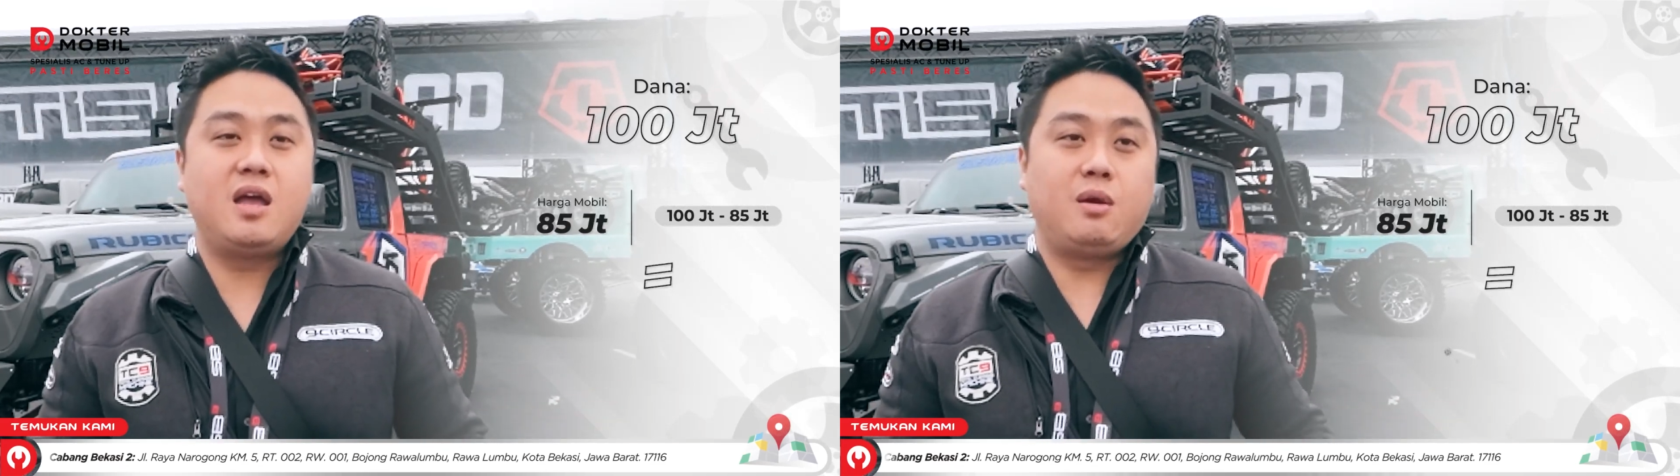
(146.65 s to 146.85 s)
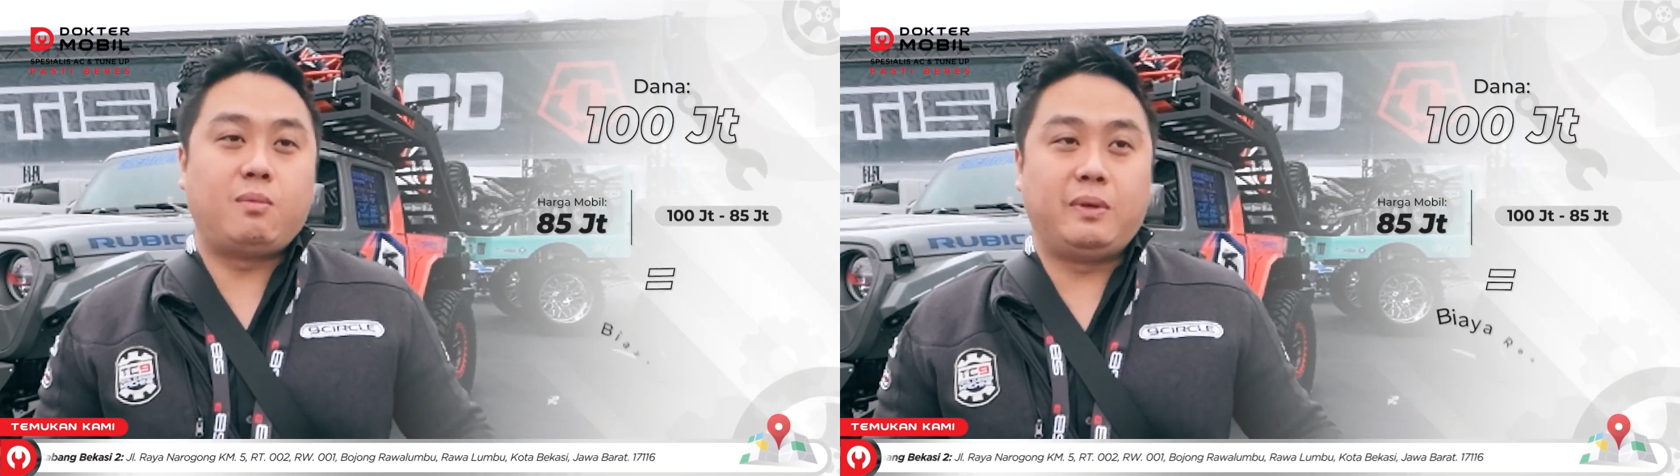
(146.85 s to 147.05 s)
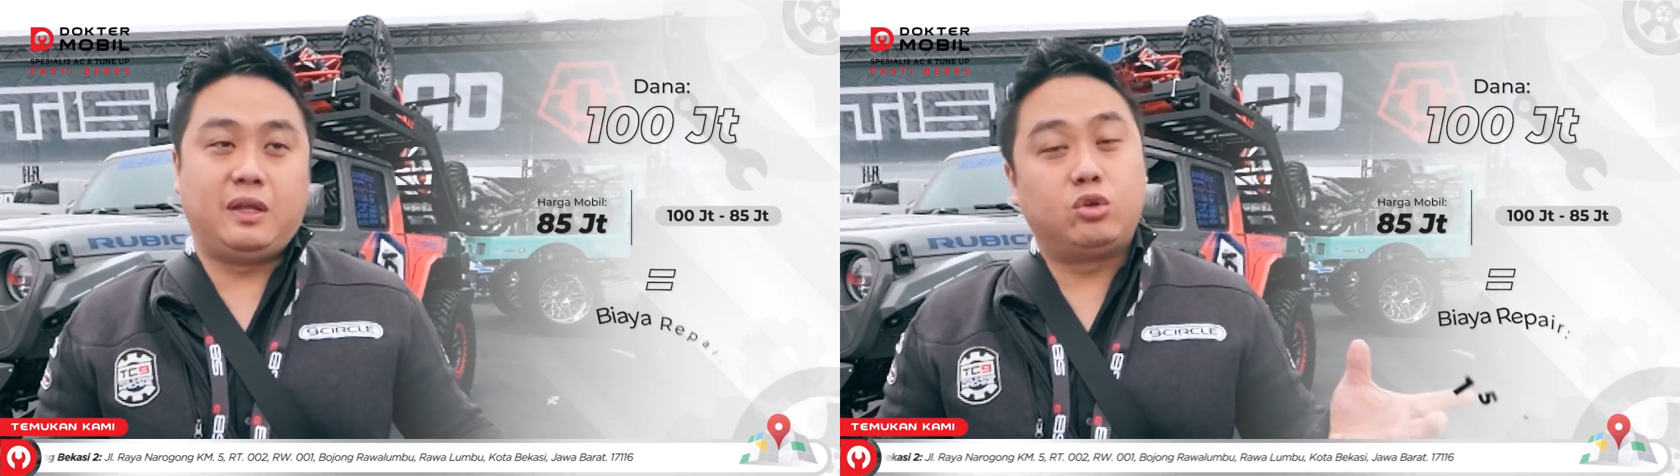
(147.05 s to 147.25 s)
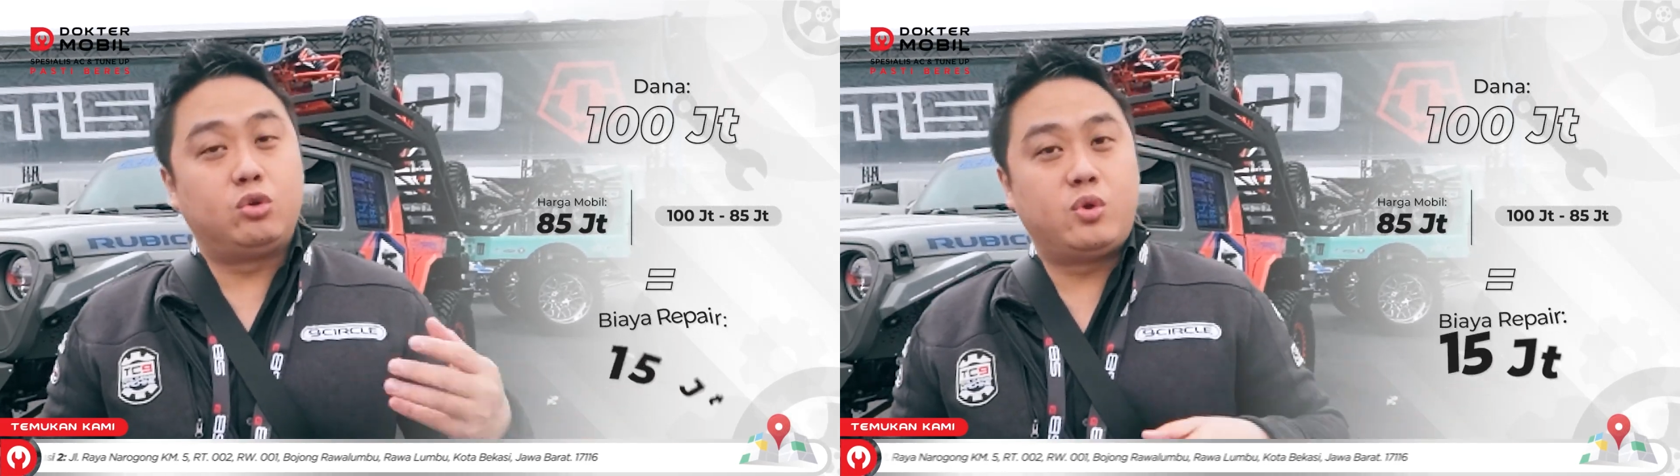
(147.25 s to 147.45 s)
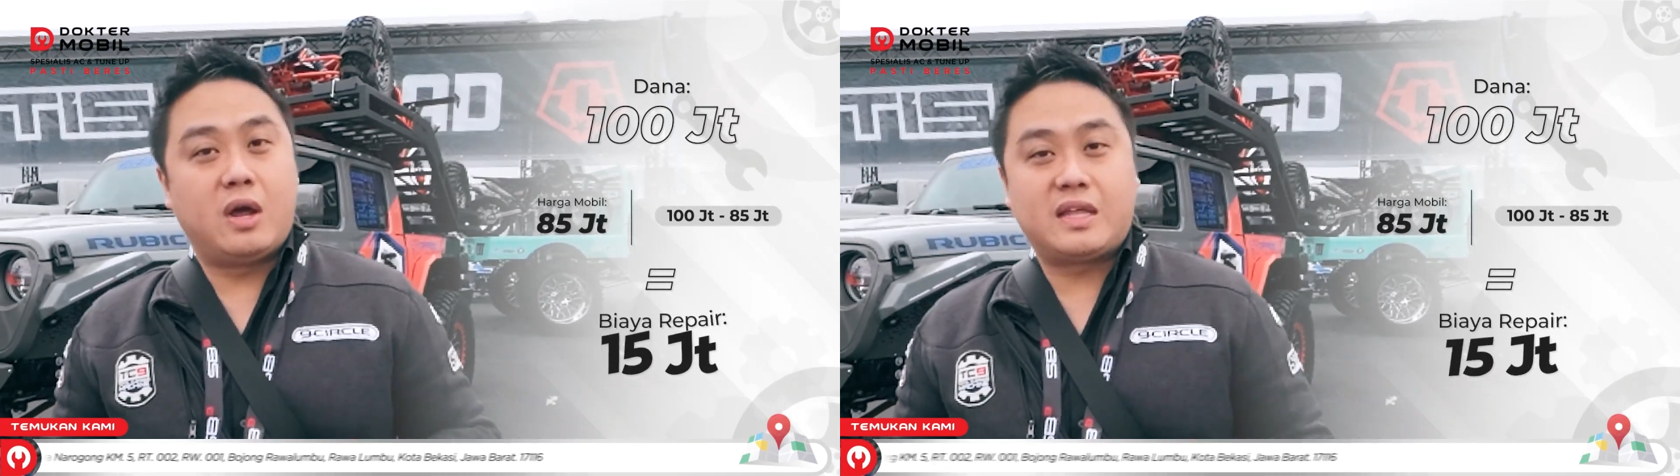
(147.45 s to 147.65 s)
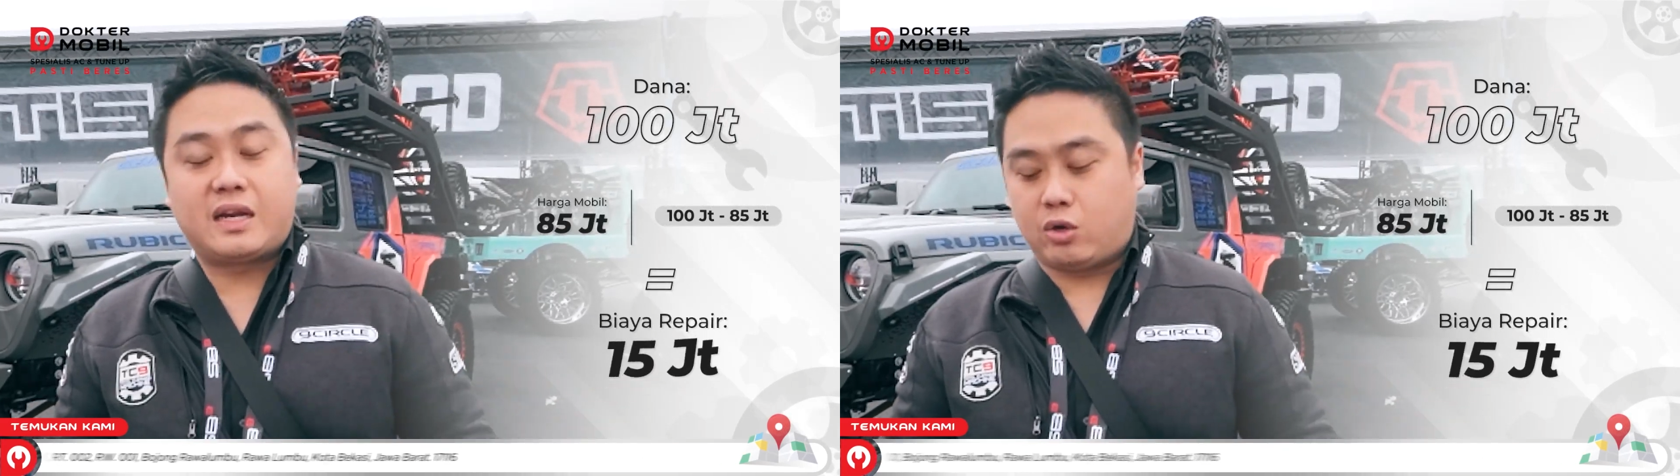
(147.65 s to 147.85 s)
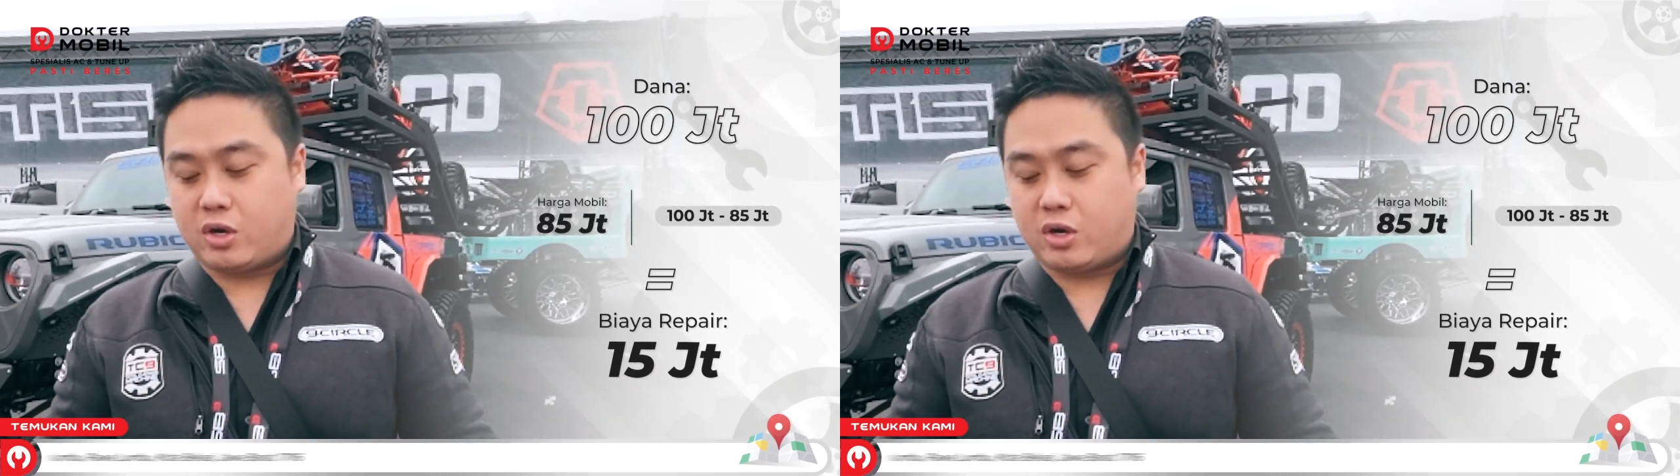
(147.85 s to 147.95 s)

mobil itu lu udah tarik keluar